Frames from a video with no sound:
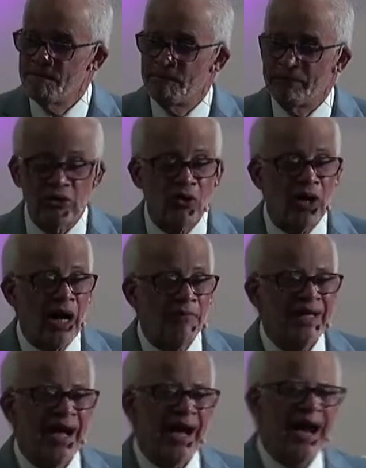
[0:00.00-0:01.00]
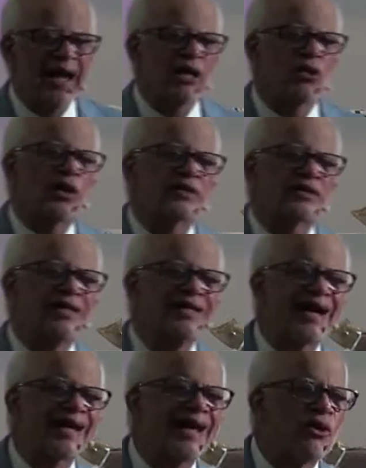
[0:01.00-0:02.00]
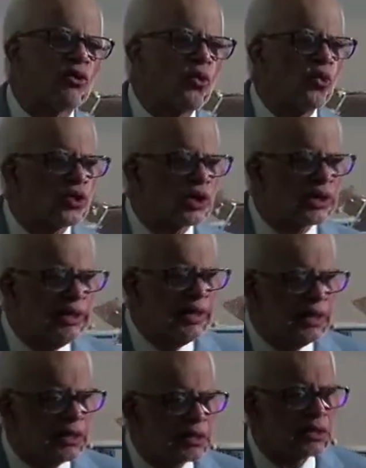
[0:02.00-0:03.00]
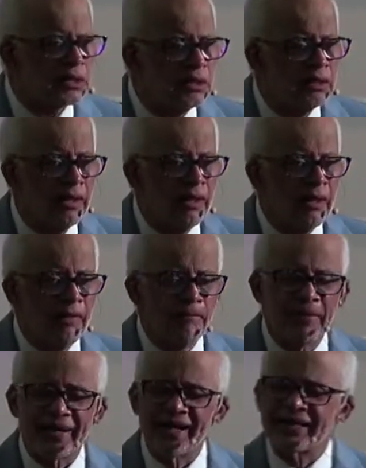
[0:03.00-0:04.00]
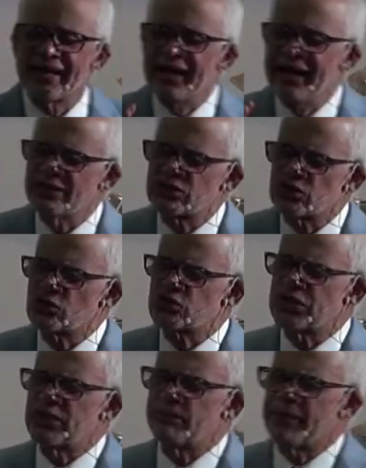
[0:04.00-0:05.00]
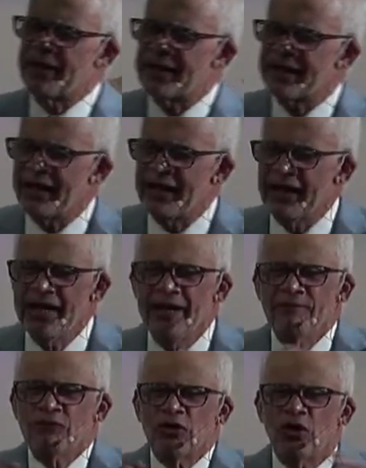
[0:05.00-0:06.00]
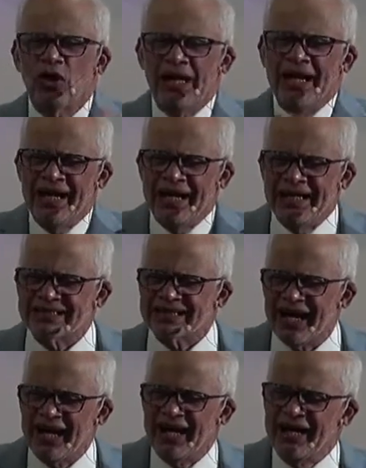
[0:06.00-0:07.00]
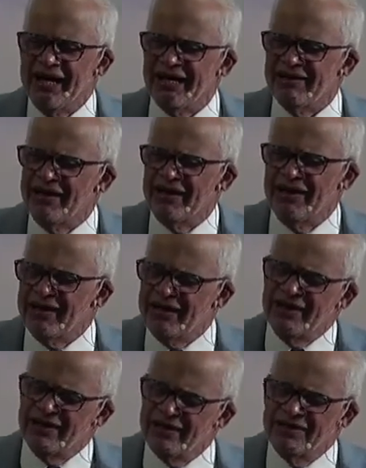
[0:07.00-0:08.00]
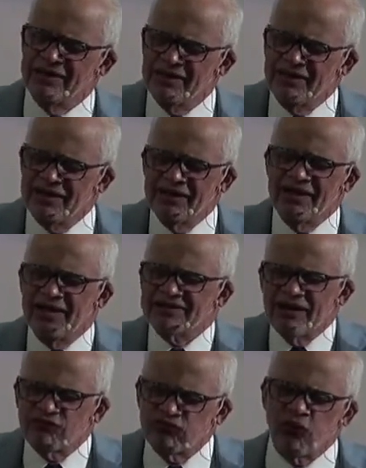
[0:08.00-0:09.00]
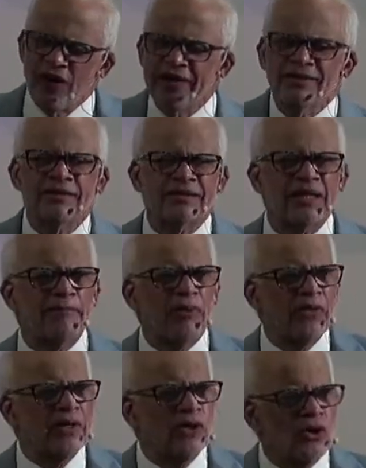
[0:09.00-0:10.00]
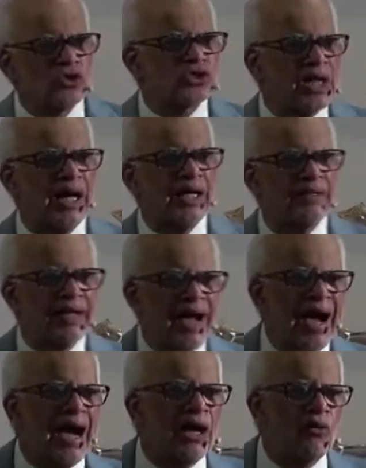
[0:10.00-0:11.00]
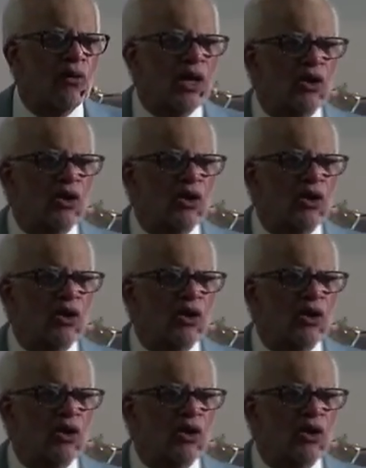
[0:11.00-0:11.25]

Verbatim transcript: Pero había algo que tenía que ocurrir para que eso se, para que esa, e, e, esa fuente poderosa de agua,